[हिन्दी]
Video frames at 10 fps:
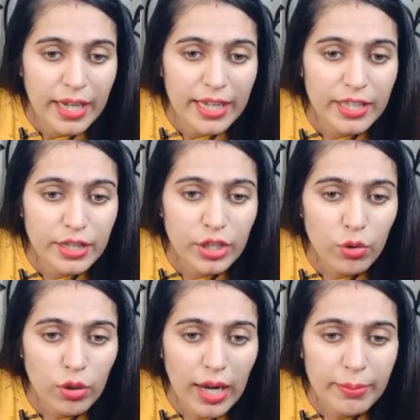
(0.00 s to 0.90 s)
इन
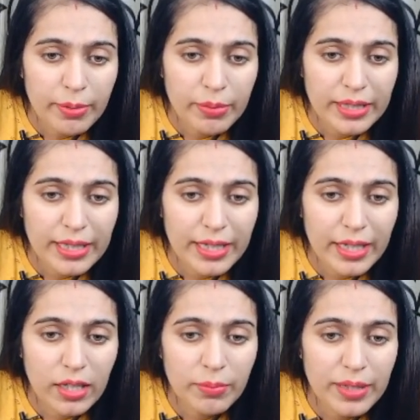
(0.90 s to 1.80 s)
तीनों कार्बन में देखें
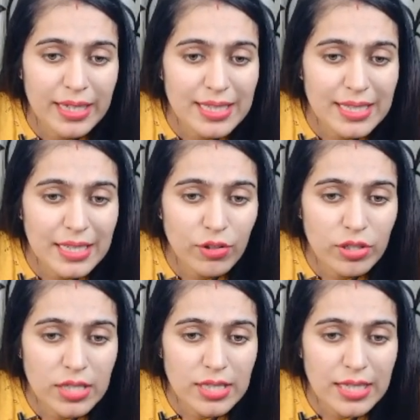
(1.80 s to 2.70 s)
हम इस सी
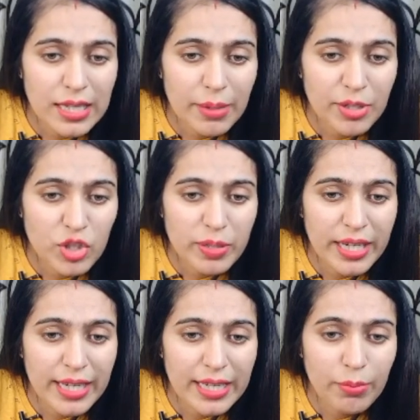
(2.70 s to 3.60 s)
और इस सी के बीच भी
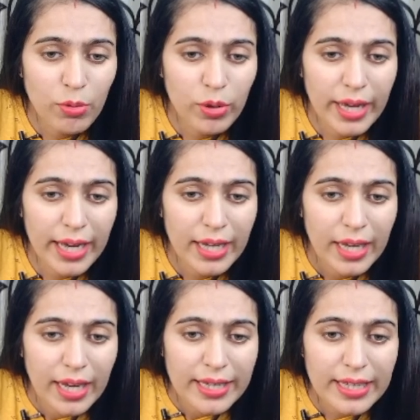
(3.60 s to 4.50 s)
एक ही बॉन्ड है
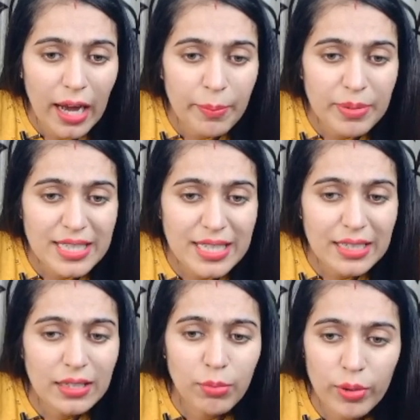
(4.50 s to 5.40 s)
यहाँ भी
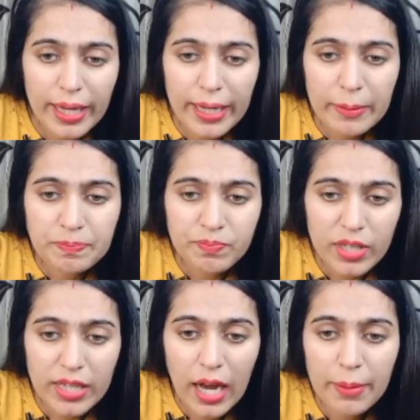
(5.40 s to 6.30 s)
सिंगल बॉन्ड है
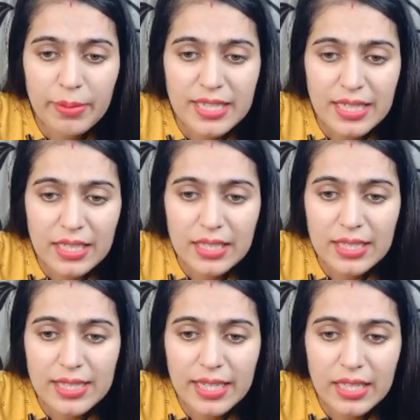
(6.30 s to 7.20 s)
यहाँ भी सिंगल
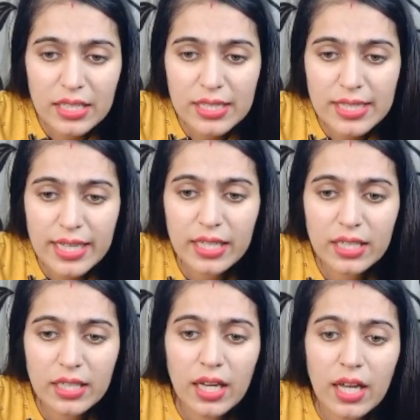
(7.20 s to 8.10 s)
सिंगल
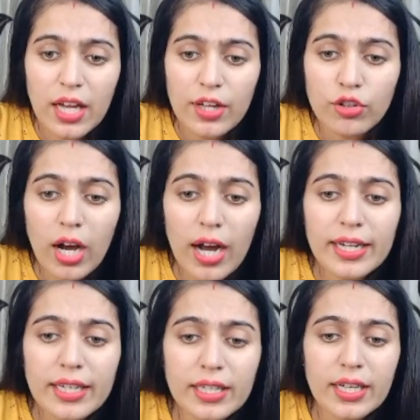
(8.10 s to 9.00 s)
सिंगल तो
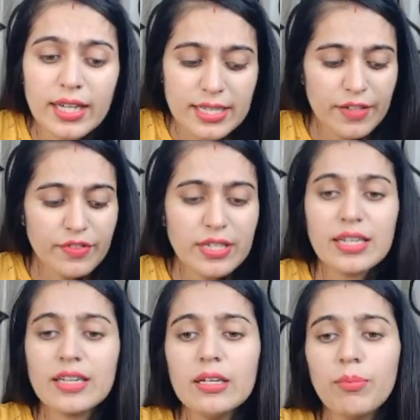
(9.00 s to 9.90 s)
अगर सिर्फ
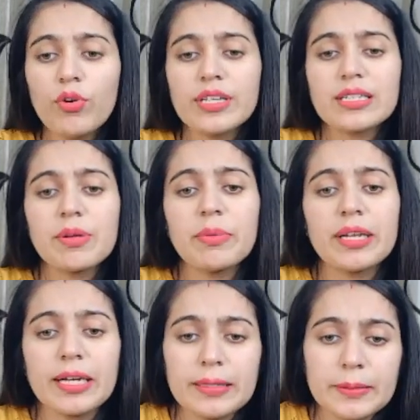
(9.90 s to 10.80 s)
सिंगल बॉन्ड इसमें
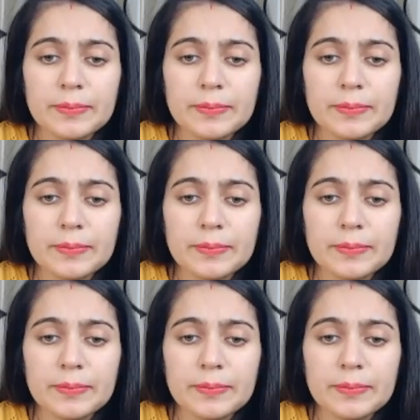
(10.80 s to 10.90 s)
बना है